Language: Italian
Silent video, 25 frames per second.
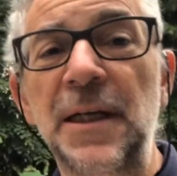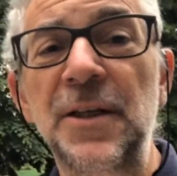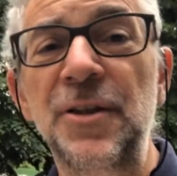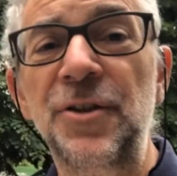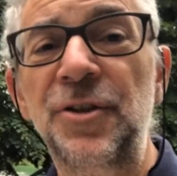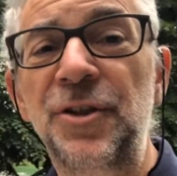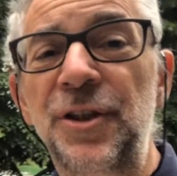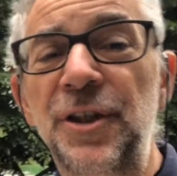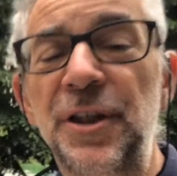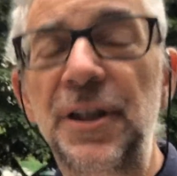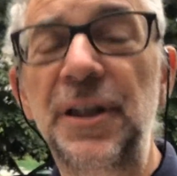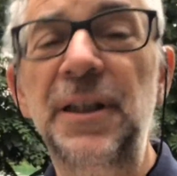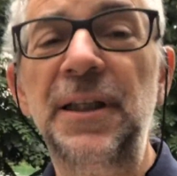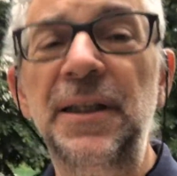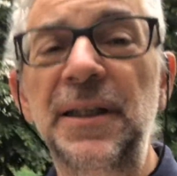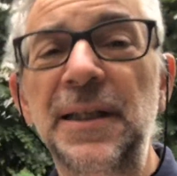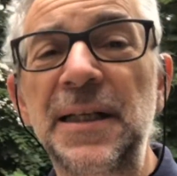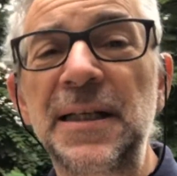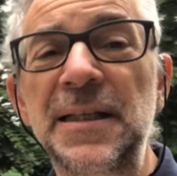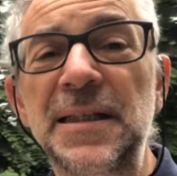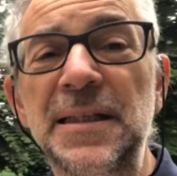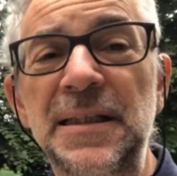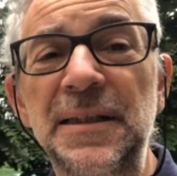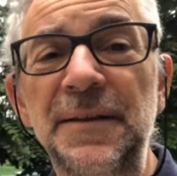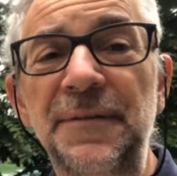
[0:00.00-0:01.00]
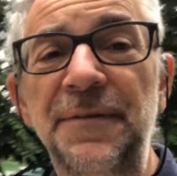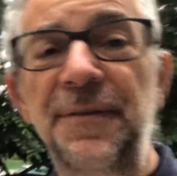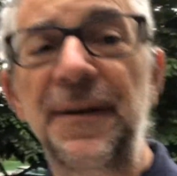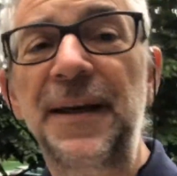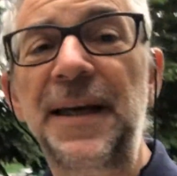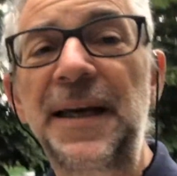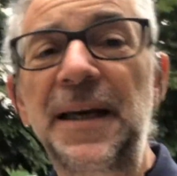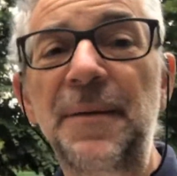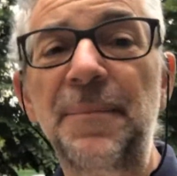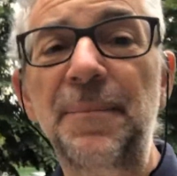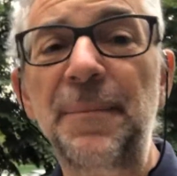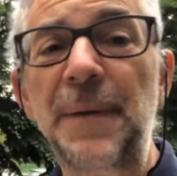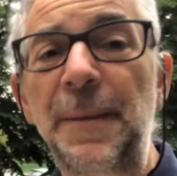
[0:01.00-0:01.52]
Ci si
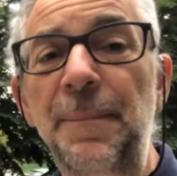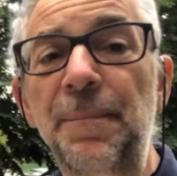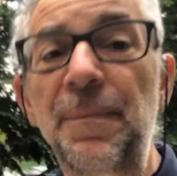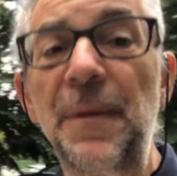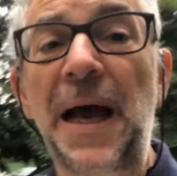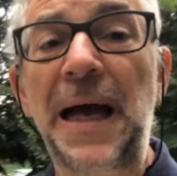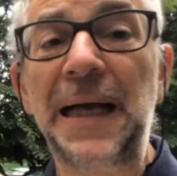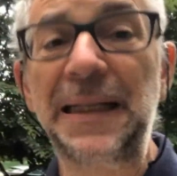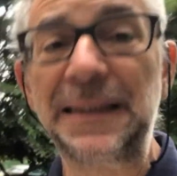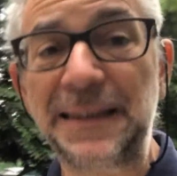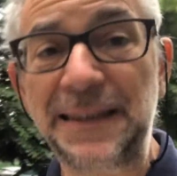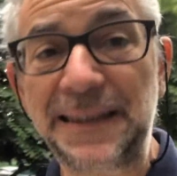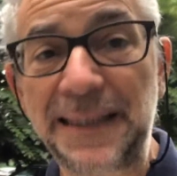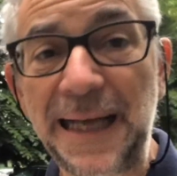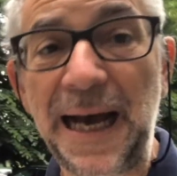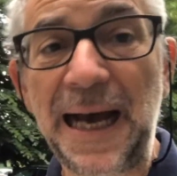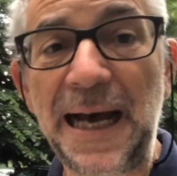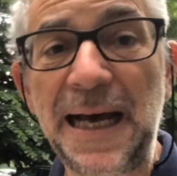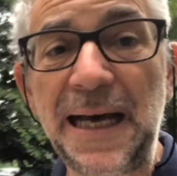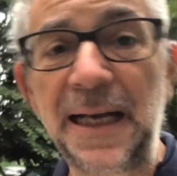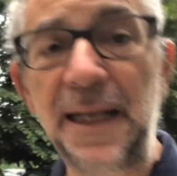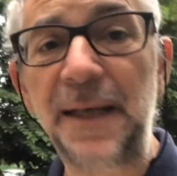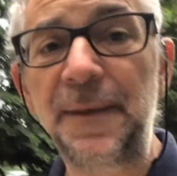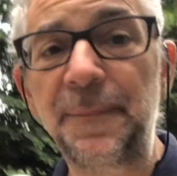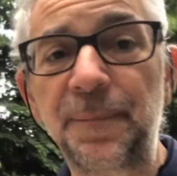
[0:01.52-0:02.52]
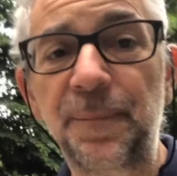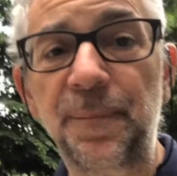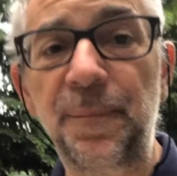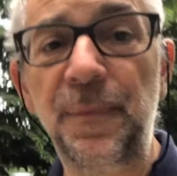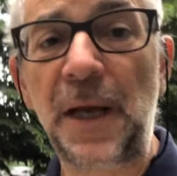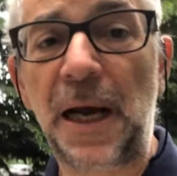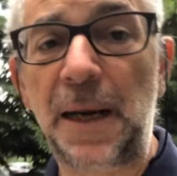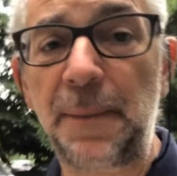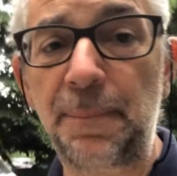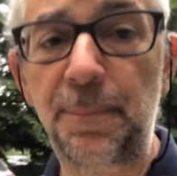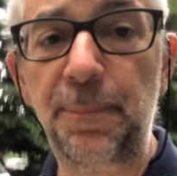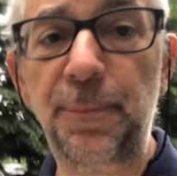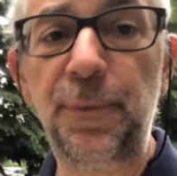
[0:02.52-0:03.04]
ferma a dare
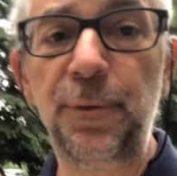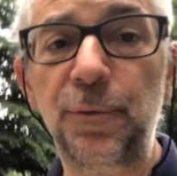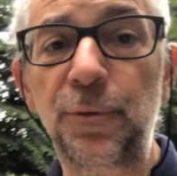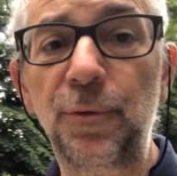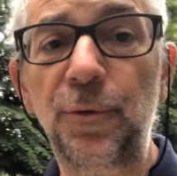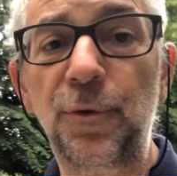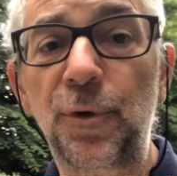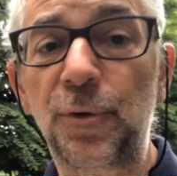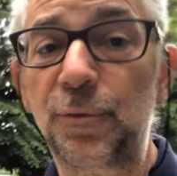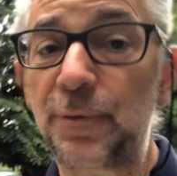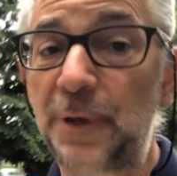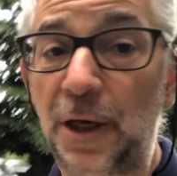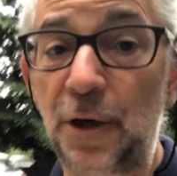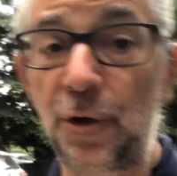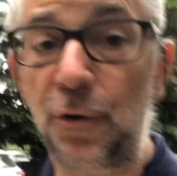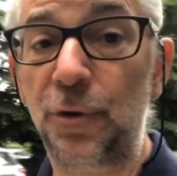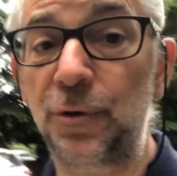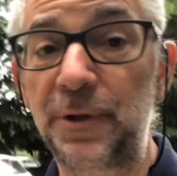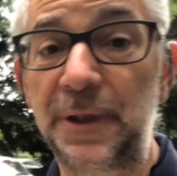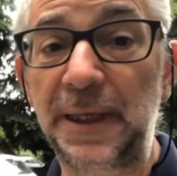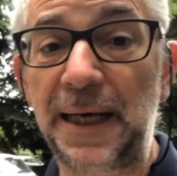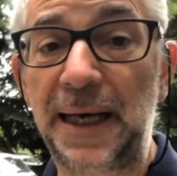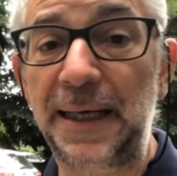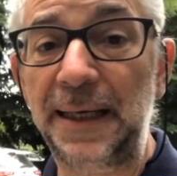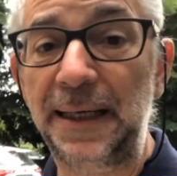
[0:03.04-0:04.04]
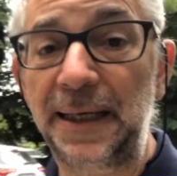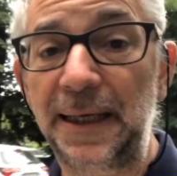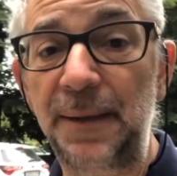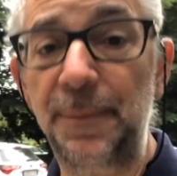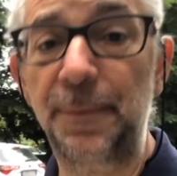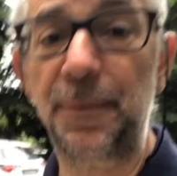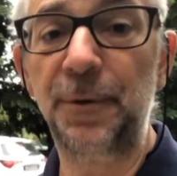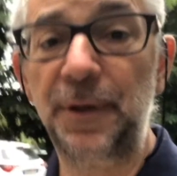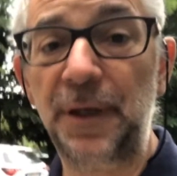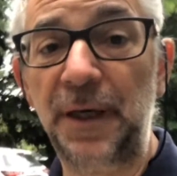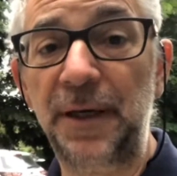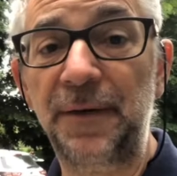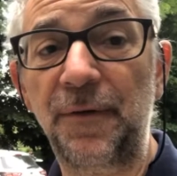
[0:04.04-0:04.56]
appunto una condanna il
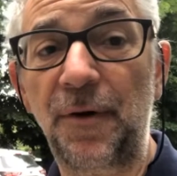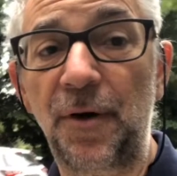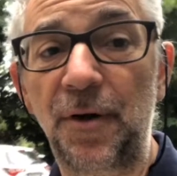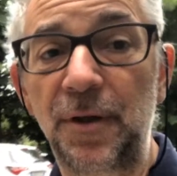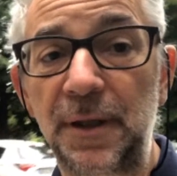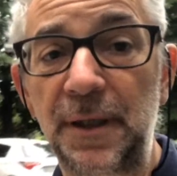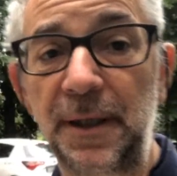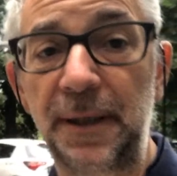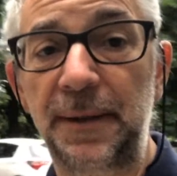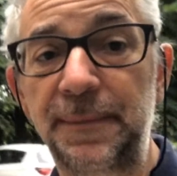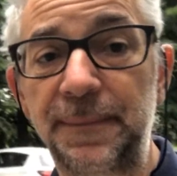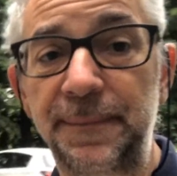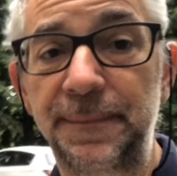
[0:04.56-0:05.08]
più delle volte.